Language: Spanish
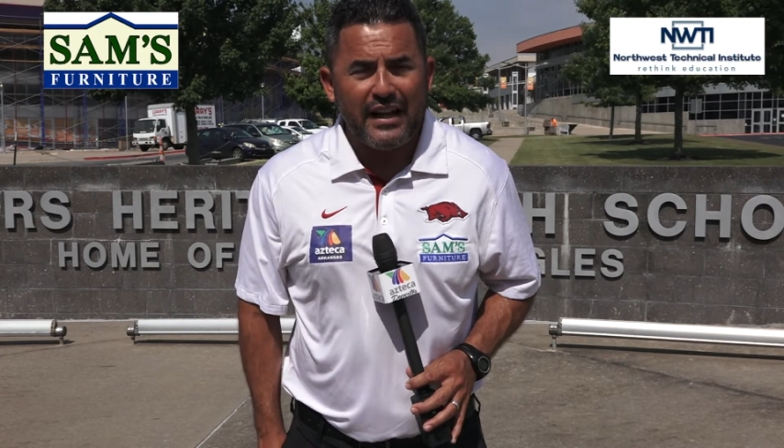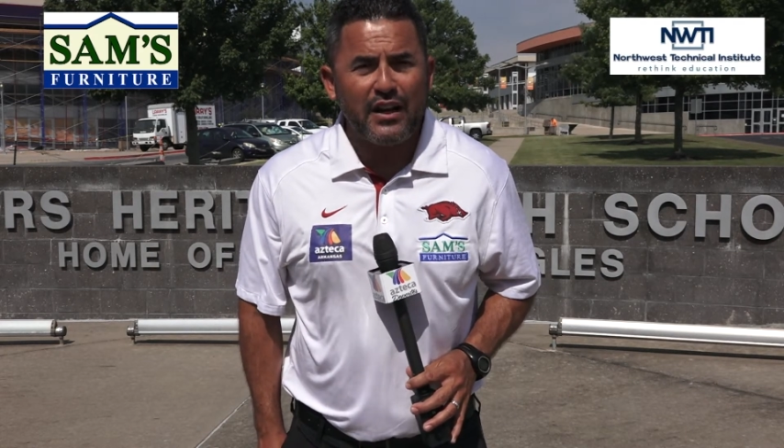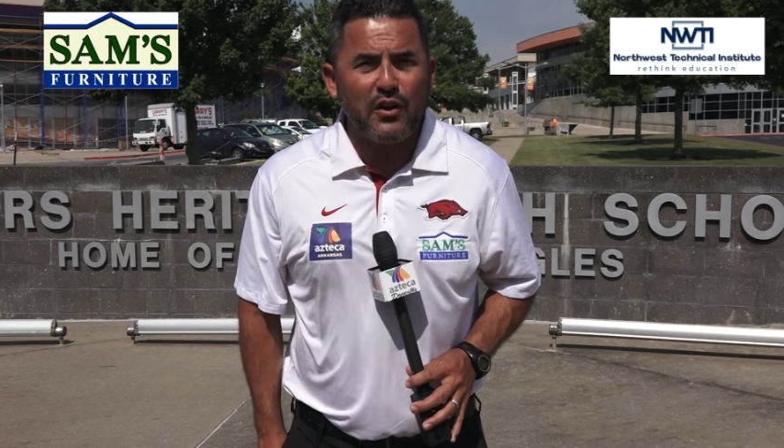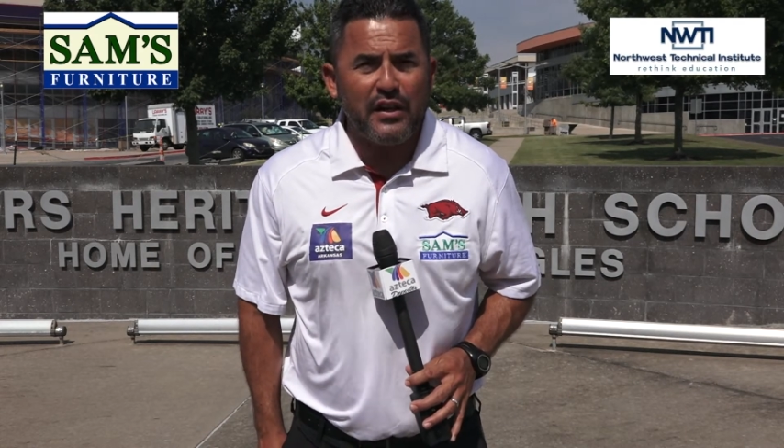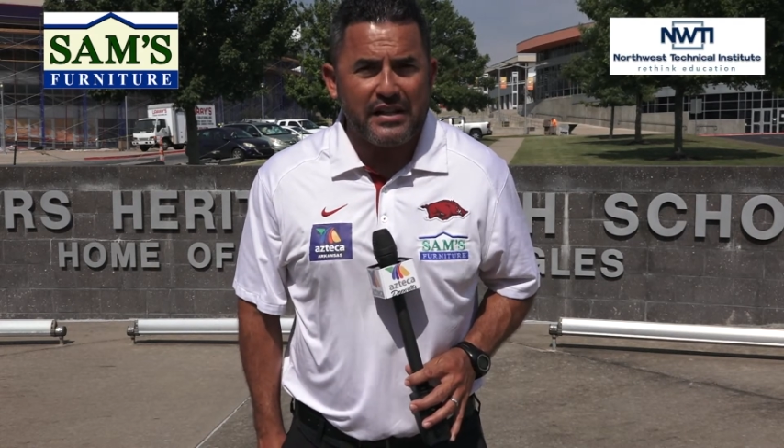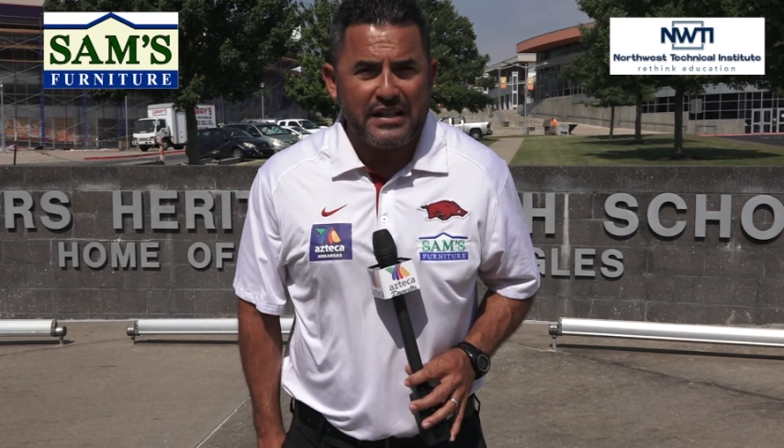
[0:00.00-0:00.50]
En
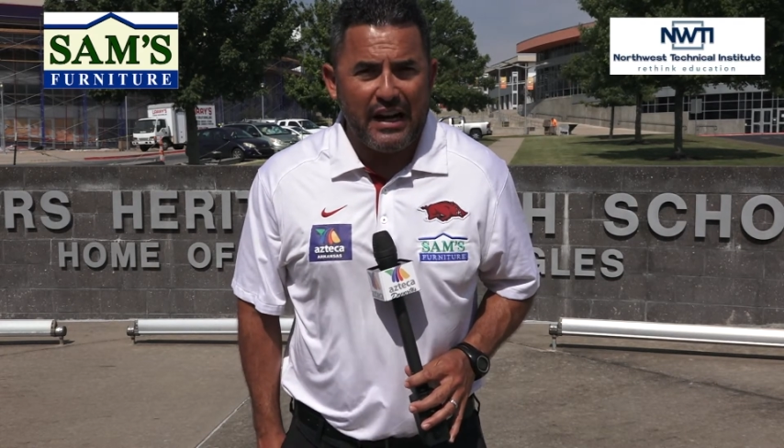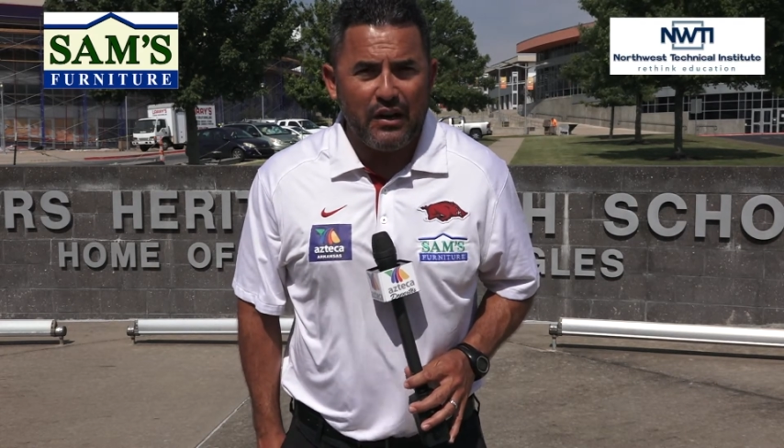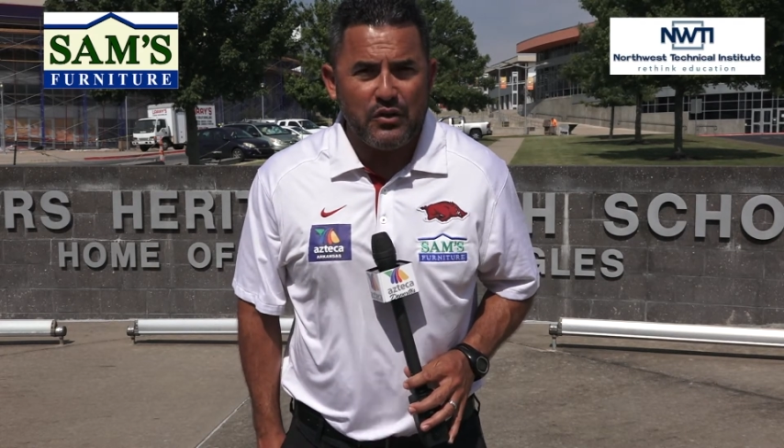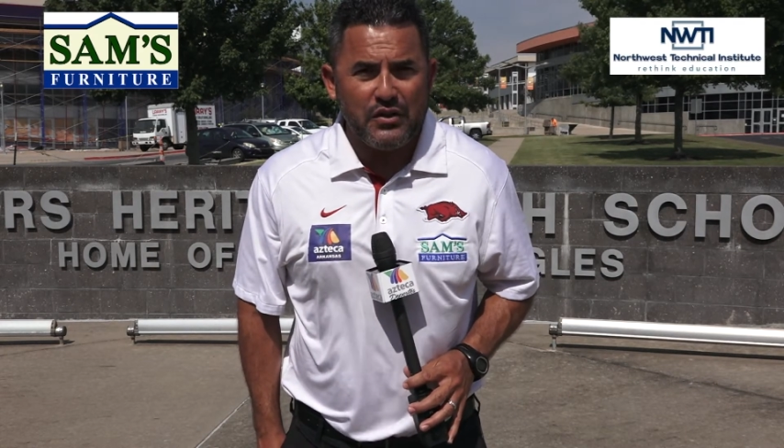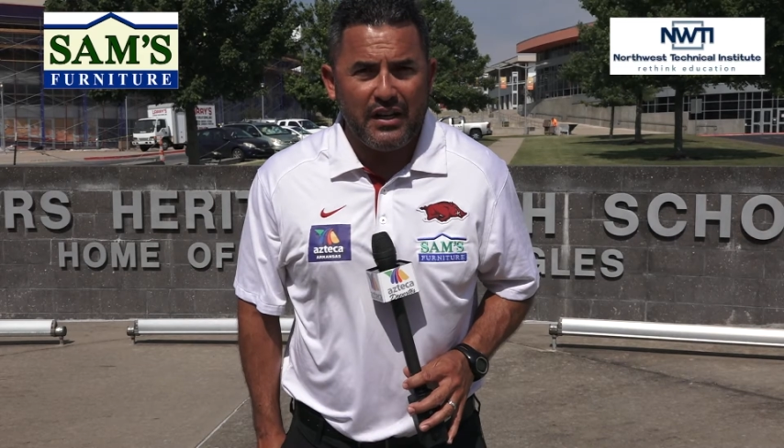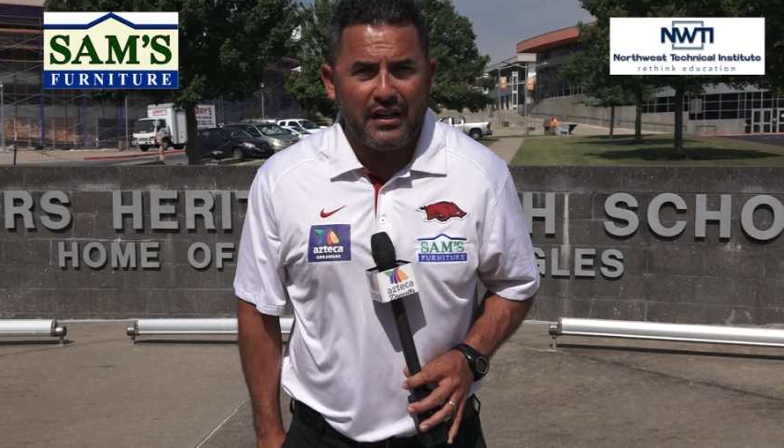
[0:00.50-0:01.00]
Rogers,
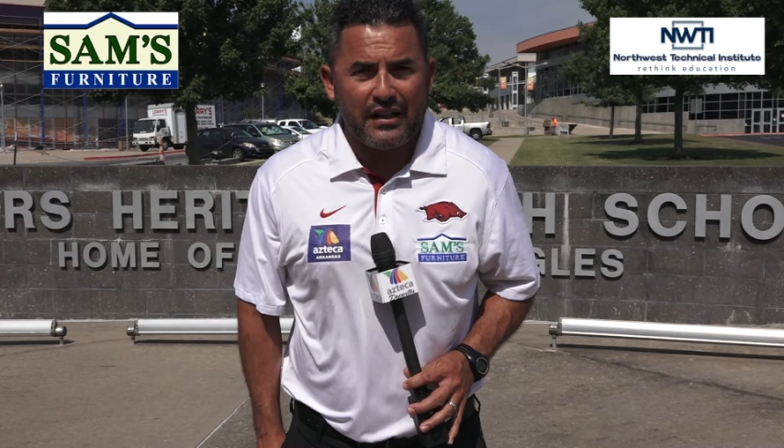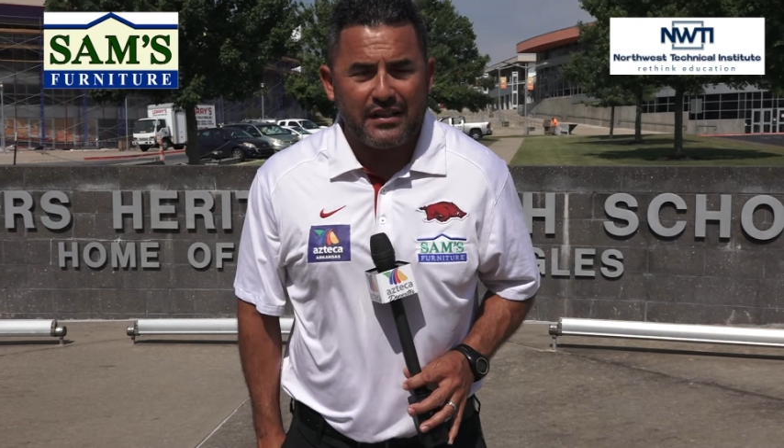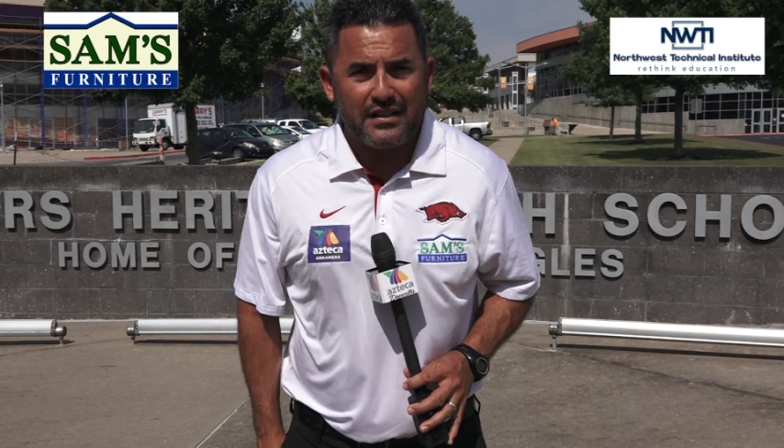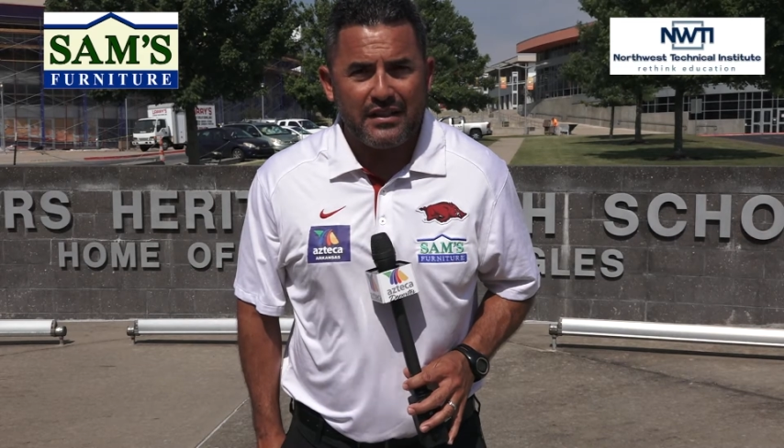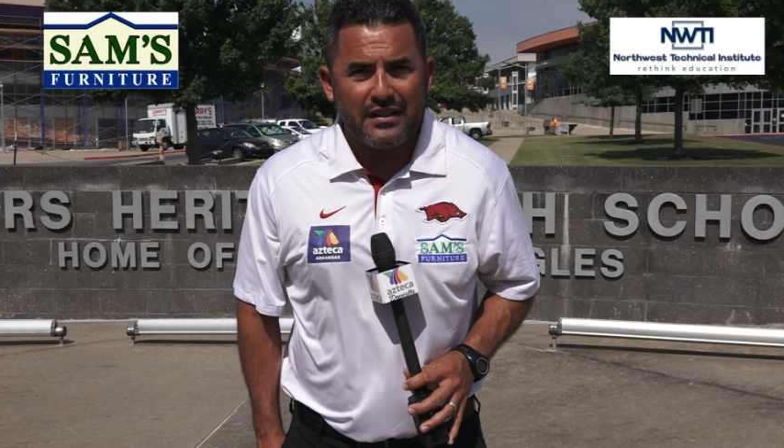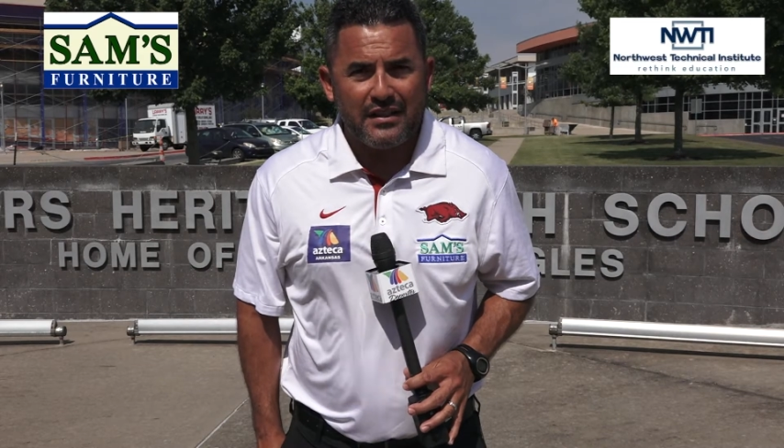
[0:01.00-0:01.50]
Carlos
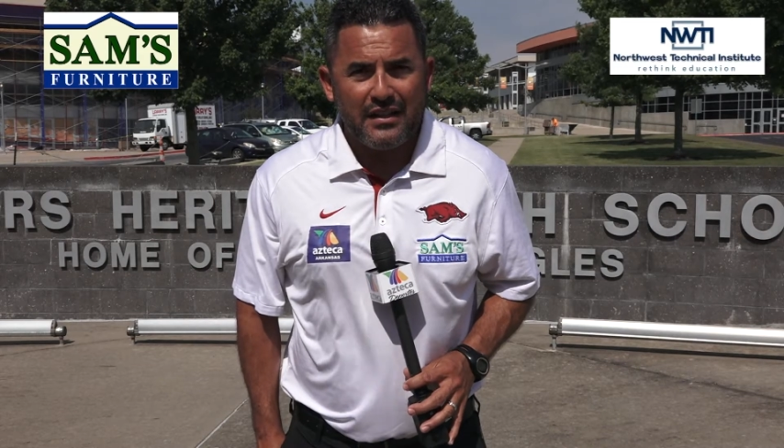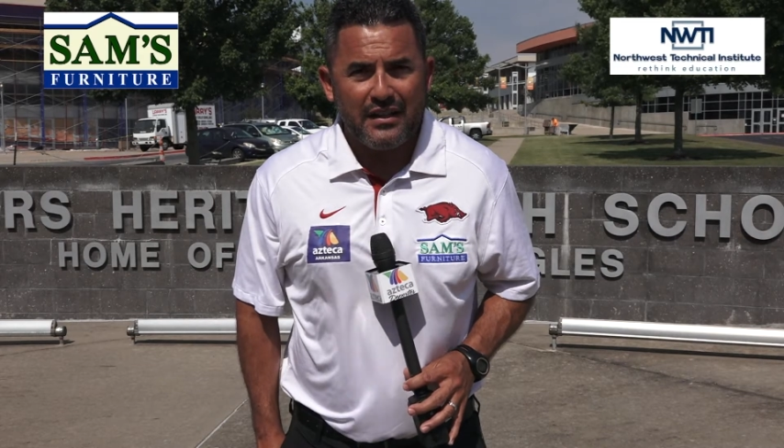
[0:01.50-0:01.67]
Chicas,